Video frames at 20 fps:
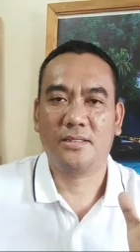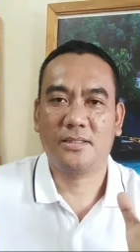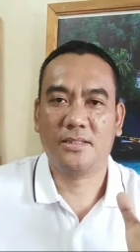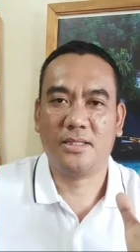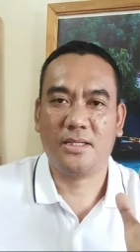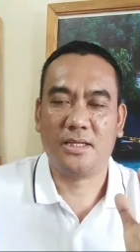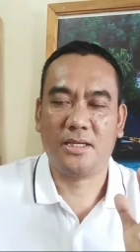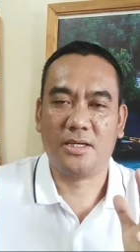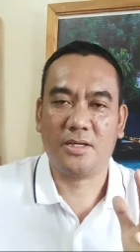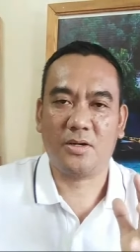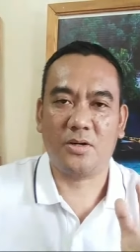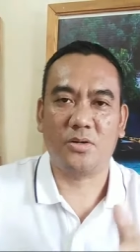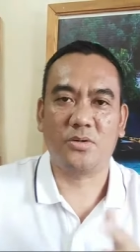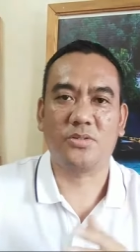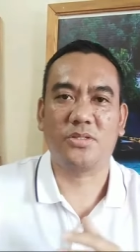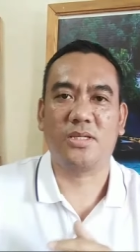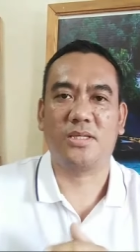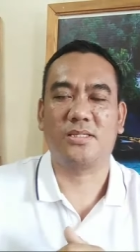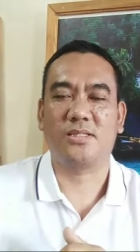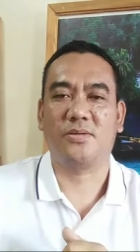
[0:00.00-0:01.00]
the
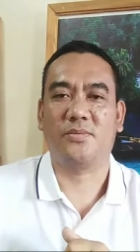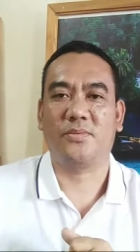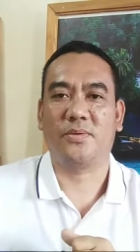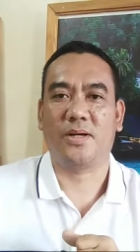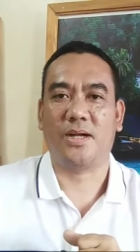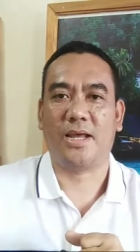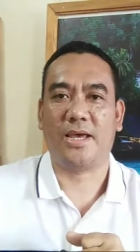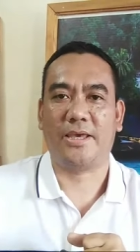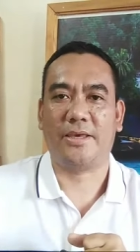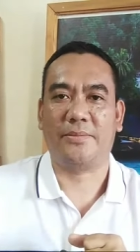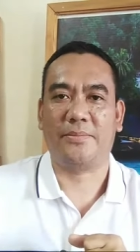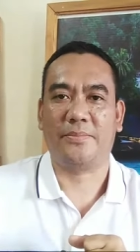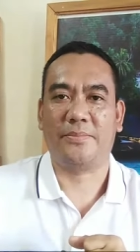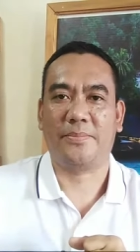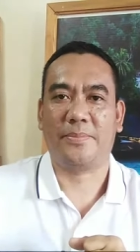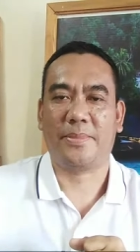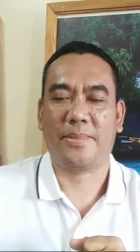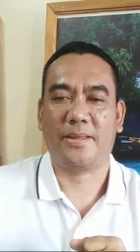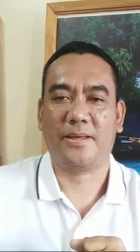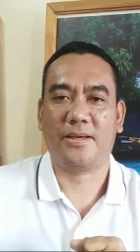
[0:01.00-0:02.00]
causes of crime.
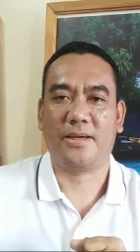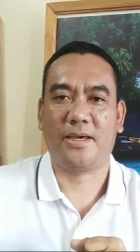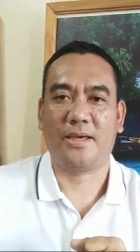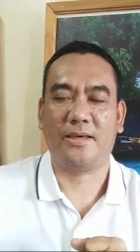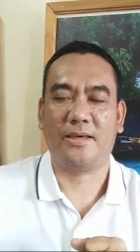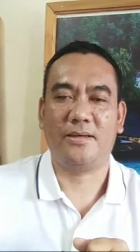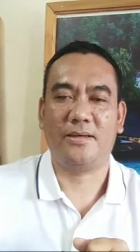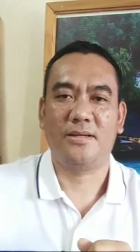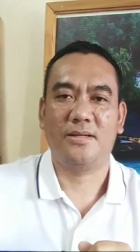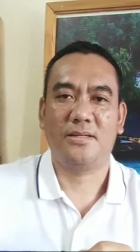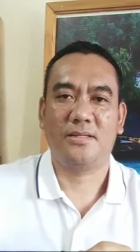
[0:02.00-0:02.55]
Okay?